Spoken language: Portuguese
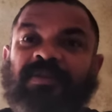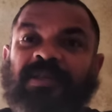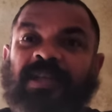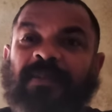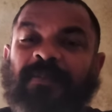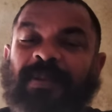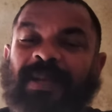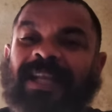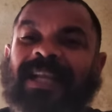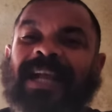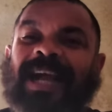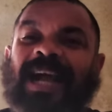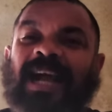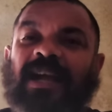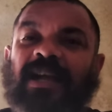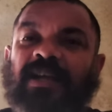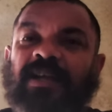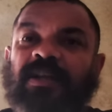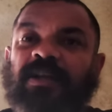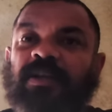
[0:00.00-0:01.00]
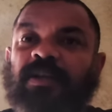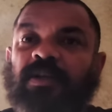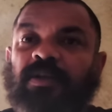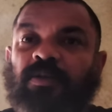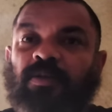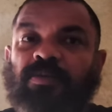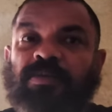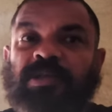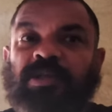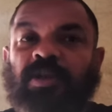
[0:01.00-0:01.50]
Né?
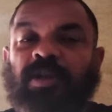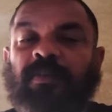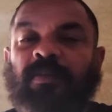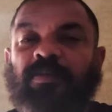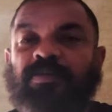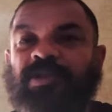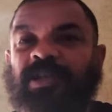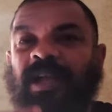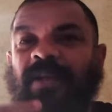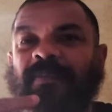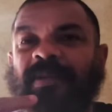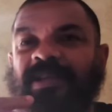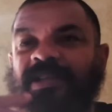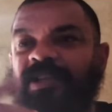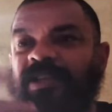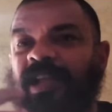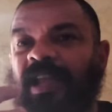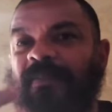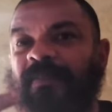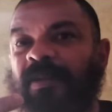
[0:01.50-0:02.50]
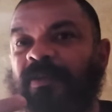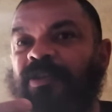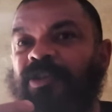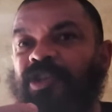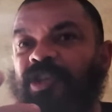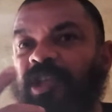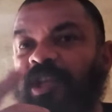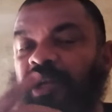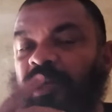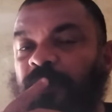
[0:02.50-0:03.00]
Brigar com seu irmão de camisa já é meio
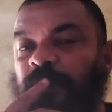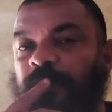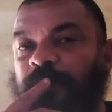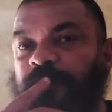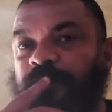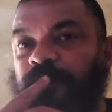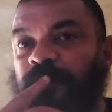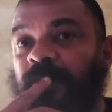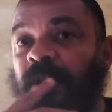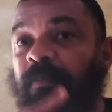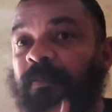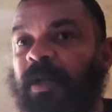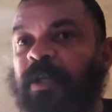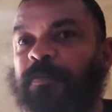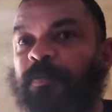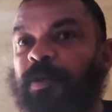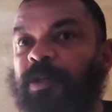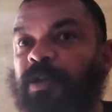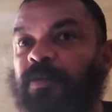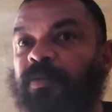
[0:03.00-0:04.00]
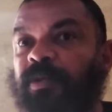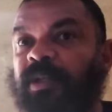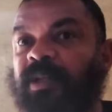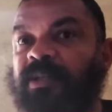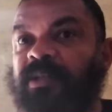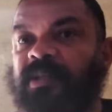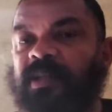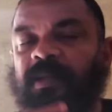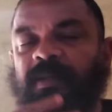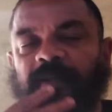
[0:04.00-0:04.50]
estranho. Mas pode
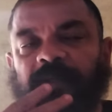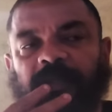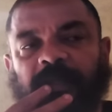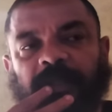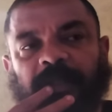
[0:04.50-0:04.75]
acontecer.